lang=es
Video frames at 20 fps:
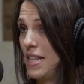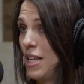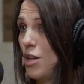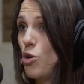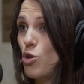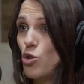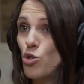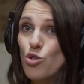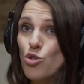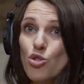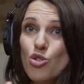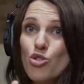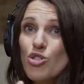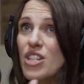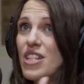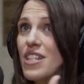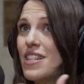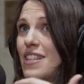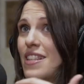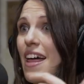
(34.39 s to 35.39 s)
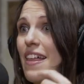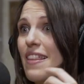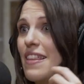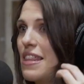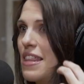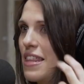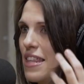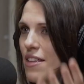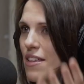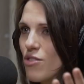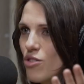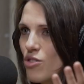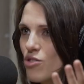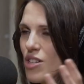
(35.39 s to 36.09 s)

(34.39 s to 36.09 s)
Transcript: Ergo, no se está diciendo.